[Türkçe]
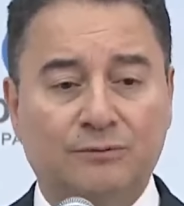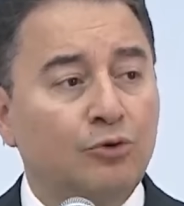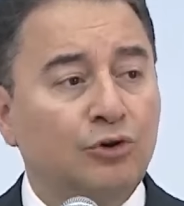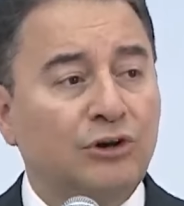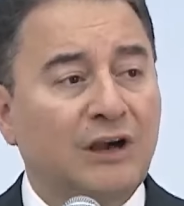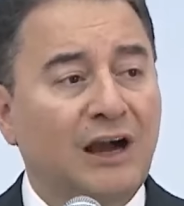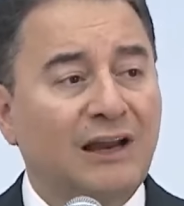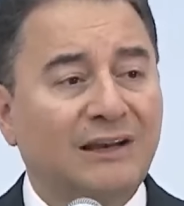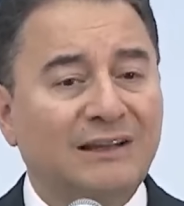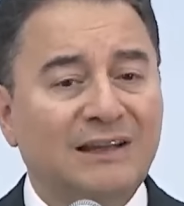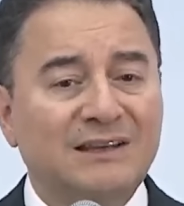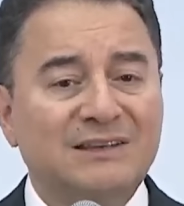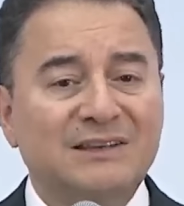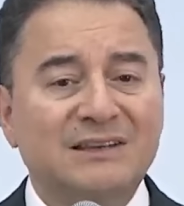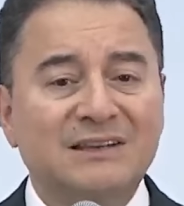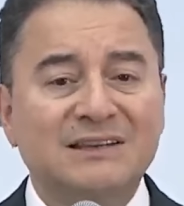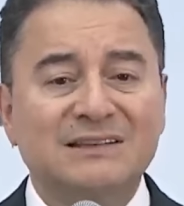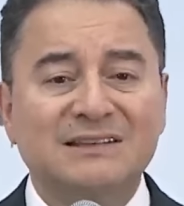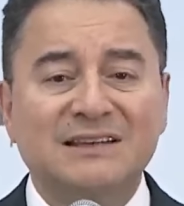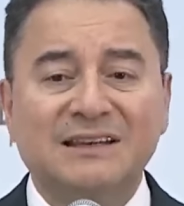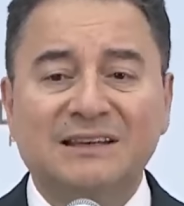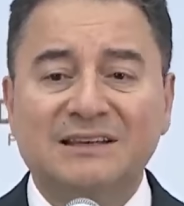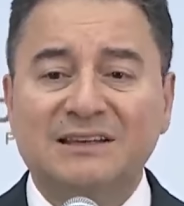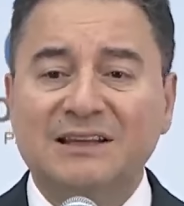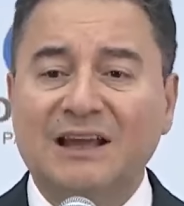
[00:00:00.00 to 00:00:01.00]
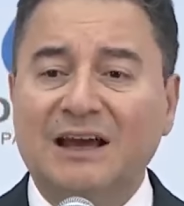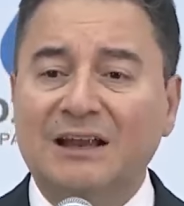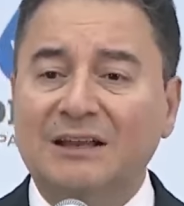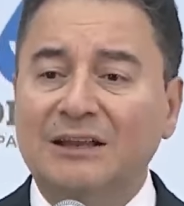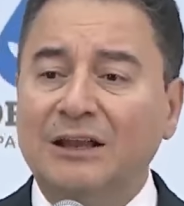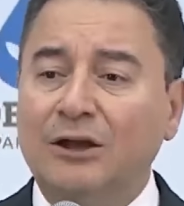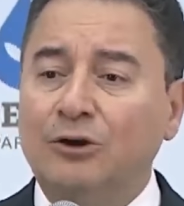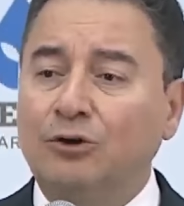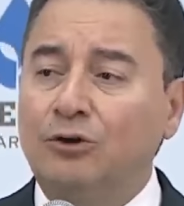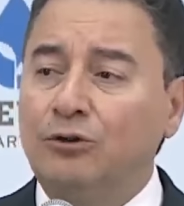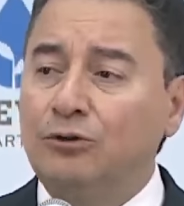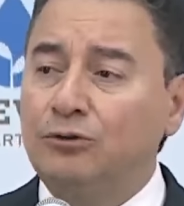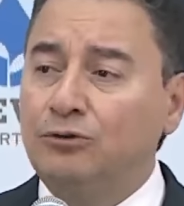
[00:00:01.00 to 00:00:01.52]
Bu kardeşiniz
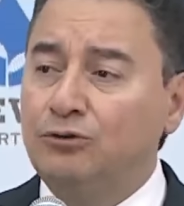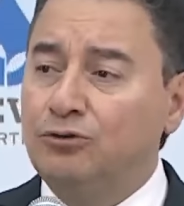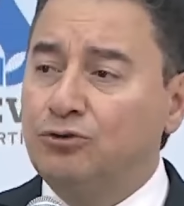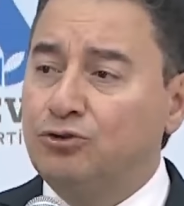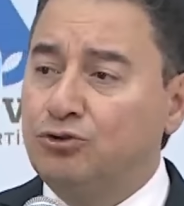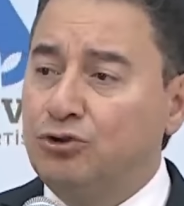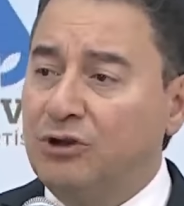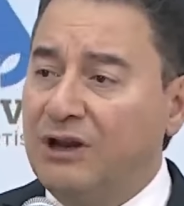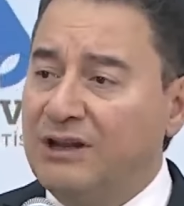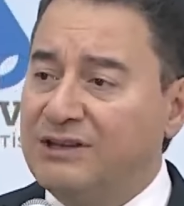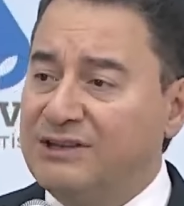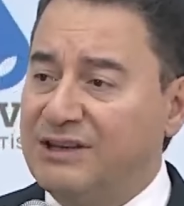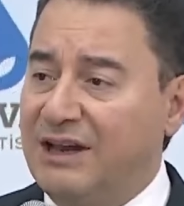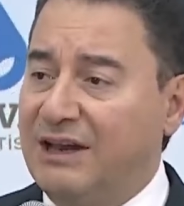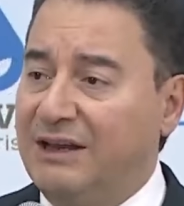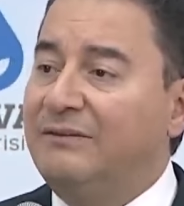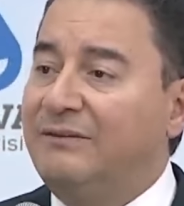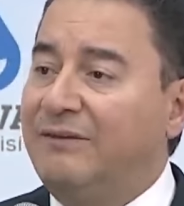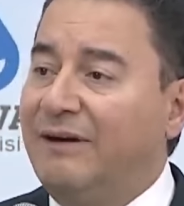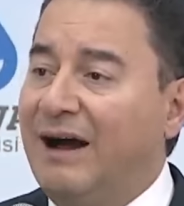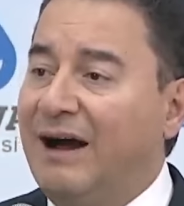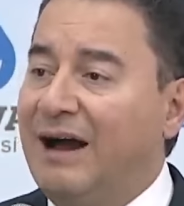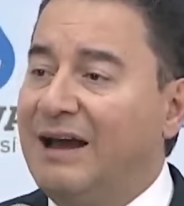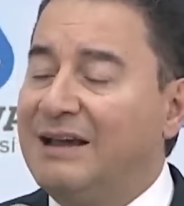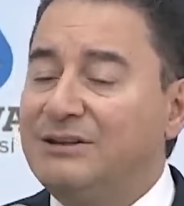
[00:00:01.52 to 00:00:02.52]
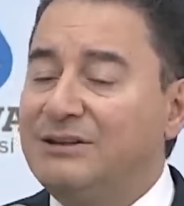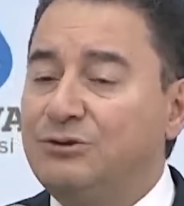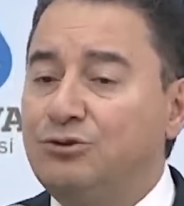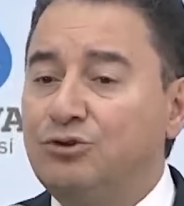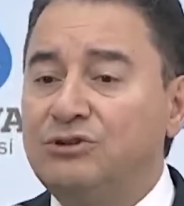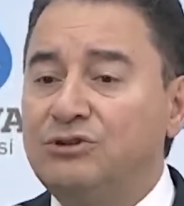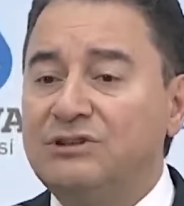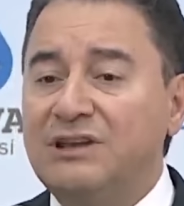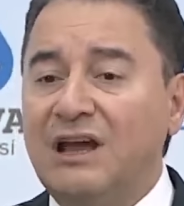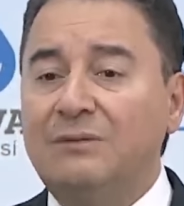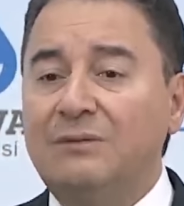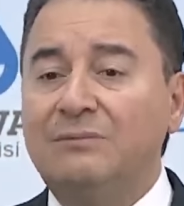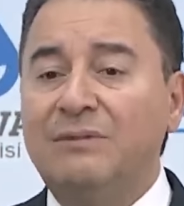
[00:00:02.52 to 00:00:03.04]
iktidarda olduğu sürece faiz
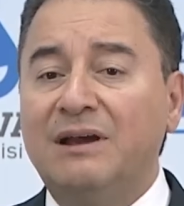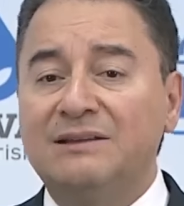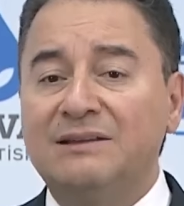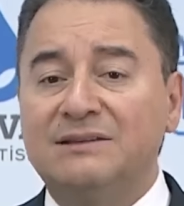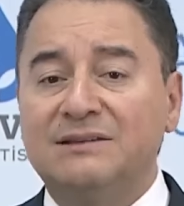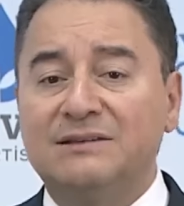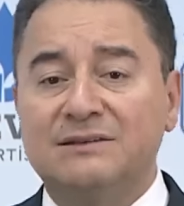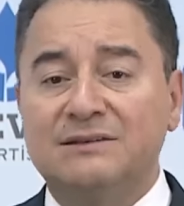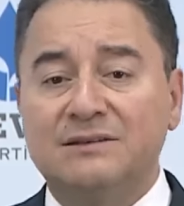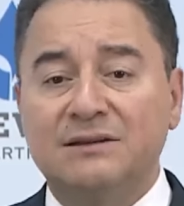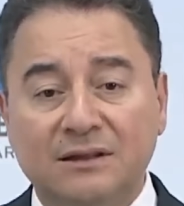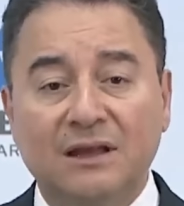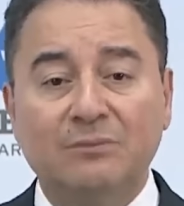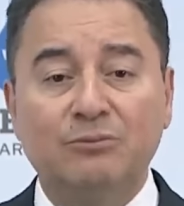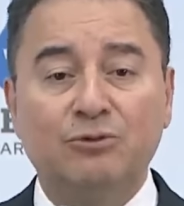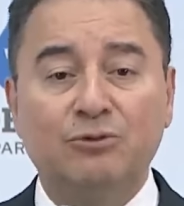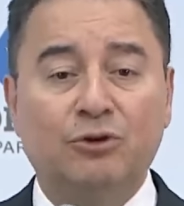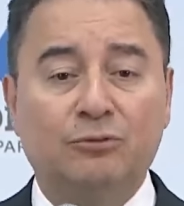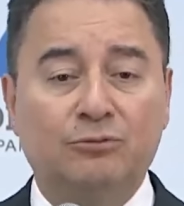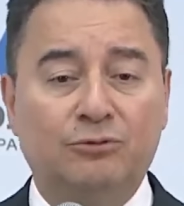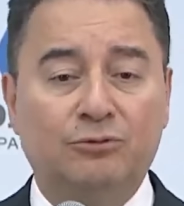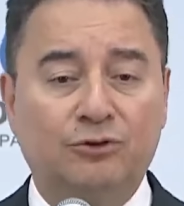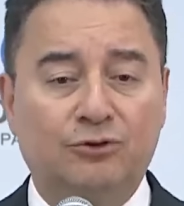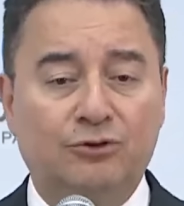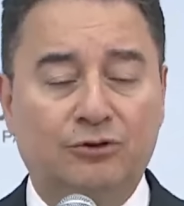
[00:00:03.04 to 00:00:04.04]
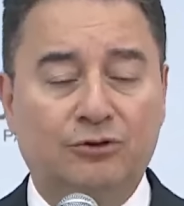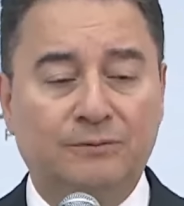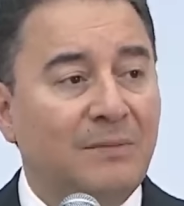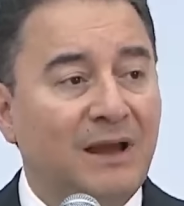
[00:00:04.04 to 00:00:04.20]
yükselmez demiyor muydu?